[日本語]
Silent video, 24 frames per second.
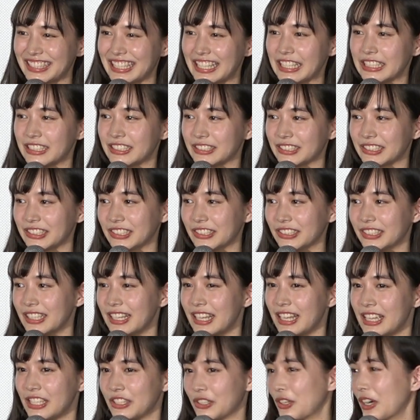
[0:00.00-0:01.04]
てちょっと
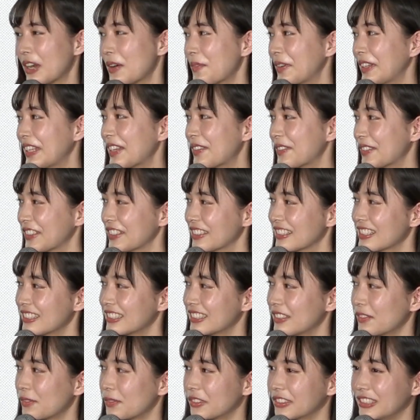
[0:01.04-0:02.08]
ドラマでも
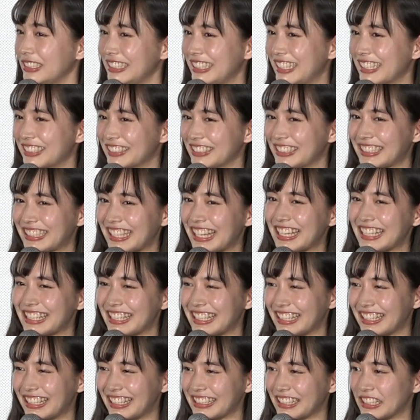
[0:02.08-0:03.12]
ポニーテールしたい
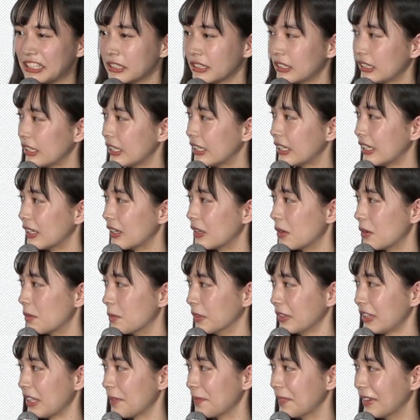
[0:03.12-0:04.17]
ななんて思っ
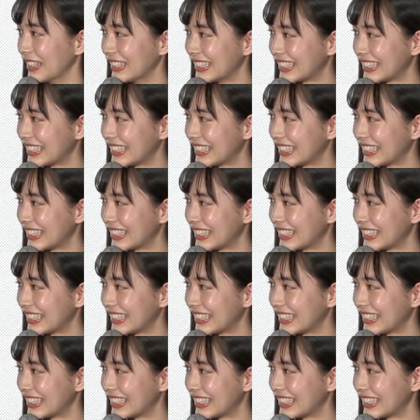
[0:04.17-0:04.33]
てま